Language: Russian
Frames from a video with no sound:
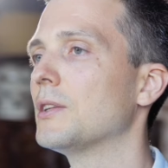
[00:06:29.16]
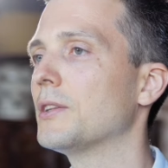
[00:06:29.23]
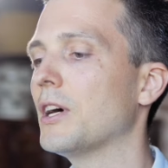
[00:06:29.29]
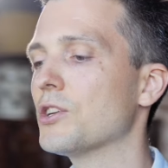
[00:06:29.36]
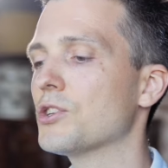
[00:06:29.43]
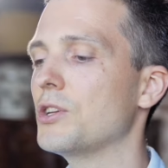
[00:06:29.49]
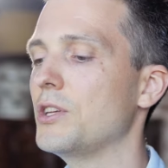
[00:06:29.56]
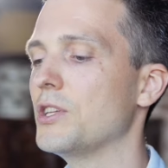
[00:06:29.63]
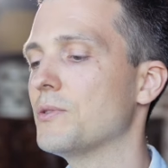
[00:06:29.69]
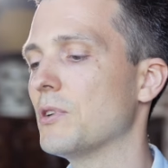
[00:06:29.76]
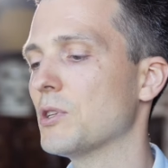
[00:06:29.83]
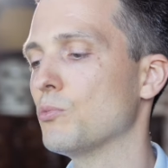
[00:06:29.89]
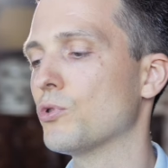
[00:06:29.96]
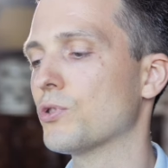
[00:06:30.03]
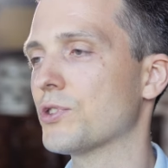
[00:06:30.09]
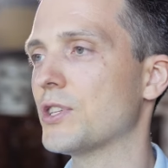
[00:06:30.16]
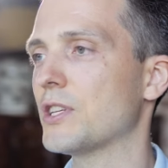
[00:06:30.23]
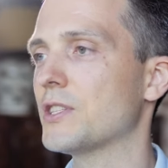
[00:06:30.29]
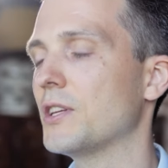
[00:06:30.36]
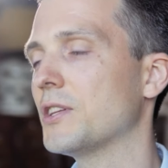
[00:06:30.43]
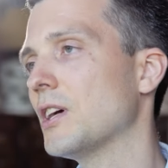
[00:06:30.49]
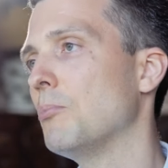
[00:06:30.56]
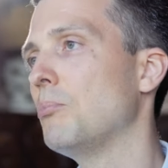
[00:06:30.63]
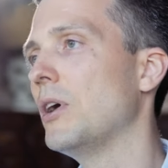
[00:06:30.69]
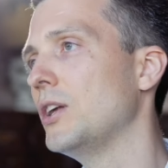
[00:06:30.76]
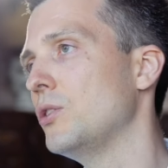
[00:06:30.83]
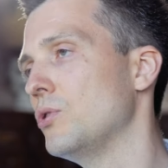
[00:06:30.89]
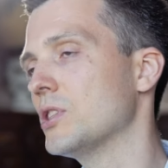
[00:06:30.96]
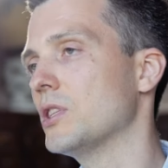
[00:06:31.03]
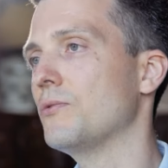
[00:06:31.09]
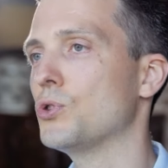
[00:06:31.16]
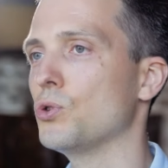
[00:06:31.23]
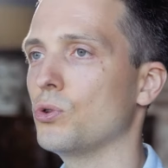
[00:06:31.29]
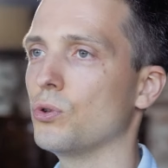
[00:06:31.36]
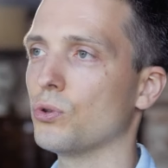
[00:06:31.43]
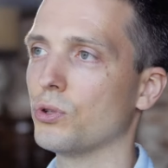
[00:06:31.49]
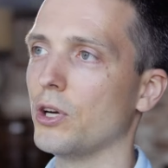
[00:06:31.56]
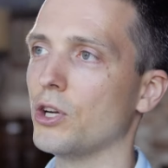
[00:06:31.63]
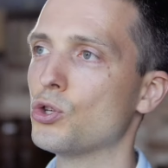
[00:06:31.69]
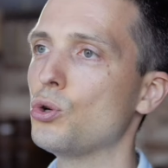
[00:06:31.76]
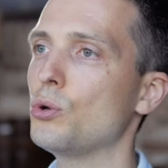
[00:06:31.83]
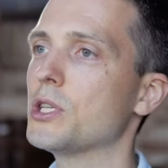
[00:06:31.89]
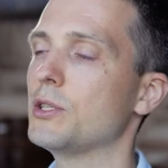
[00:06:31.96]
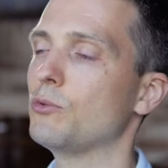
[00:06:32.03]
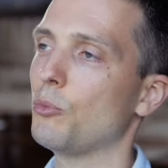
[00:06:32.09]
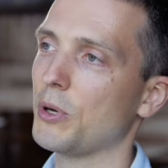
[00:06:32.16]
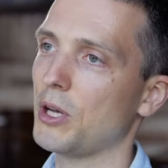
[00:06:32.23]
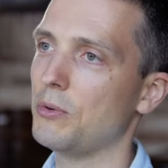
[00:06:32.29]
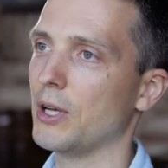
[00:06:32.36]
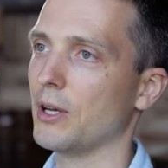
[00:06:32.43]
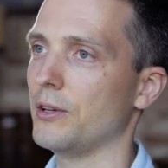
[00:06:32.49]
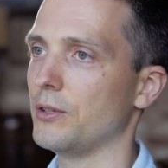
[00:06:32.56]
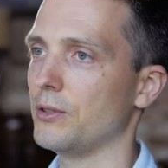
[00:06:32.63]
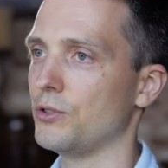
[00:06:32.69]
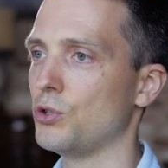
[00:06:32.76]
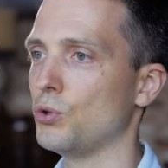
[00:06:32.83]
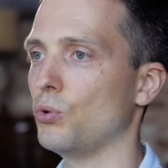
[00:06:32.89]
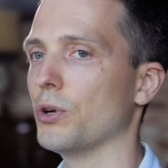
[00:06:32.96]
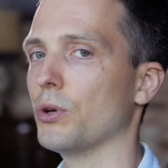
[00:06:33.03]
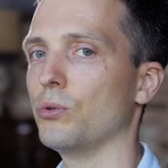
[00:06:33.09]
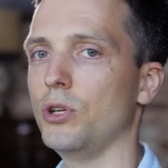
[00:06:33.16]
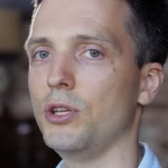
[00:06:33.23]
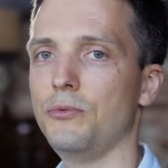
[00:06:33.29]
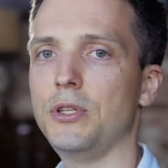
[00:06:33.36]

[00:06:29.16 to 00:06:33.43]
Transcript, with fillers: Также есть возможность создать компанию, если все идет хорошо, если вы проверили теорию и